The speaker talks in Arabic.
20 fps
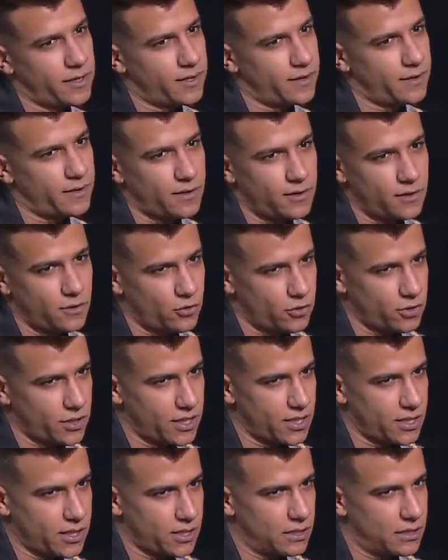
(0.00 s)
هي
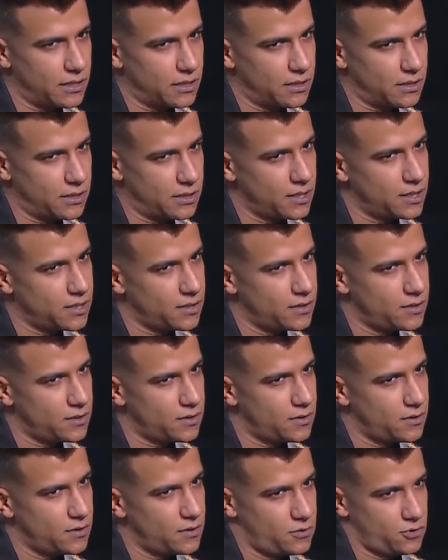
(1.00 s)
الاغنيه
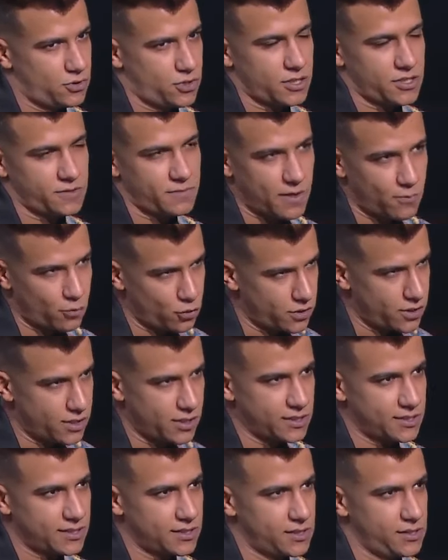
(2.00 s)
استاذ محمود
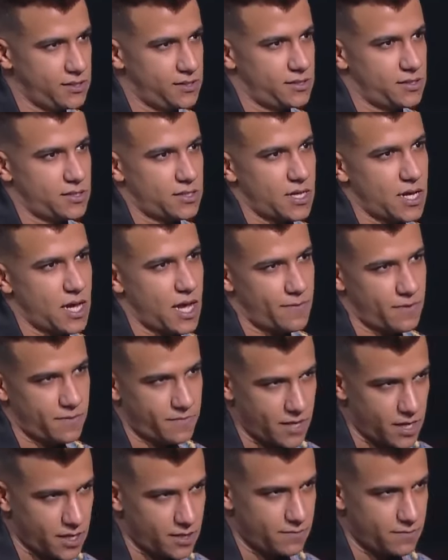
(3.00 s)
الليسي حبيب